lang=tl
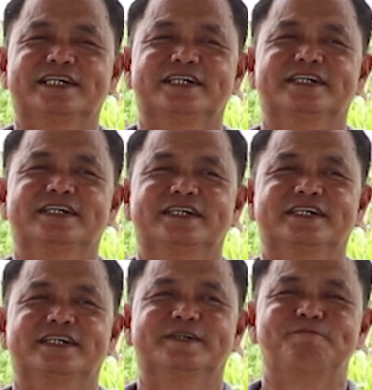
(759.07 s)

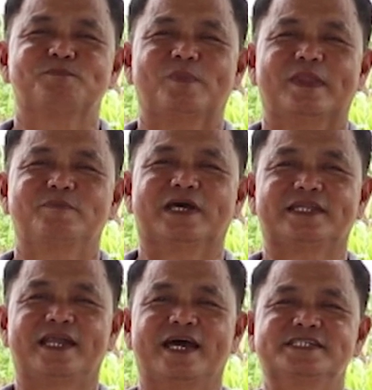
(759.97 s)
uh,
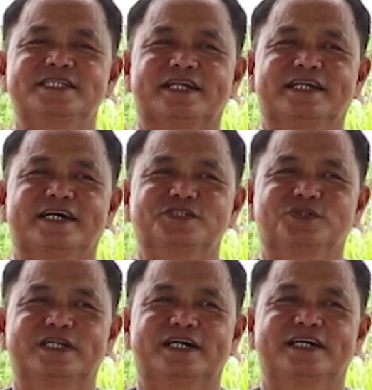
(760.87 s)
fertilizer ng
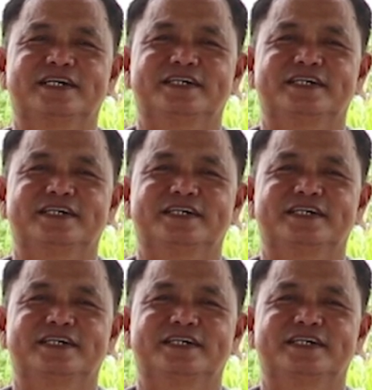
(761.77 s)
asola.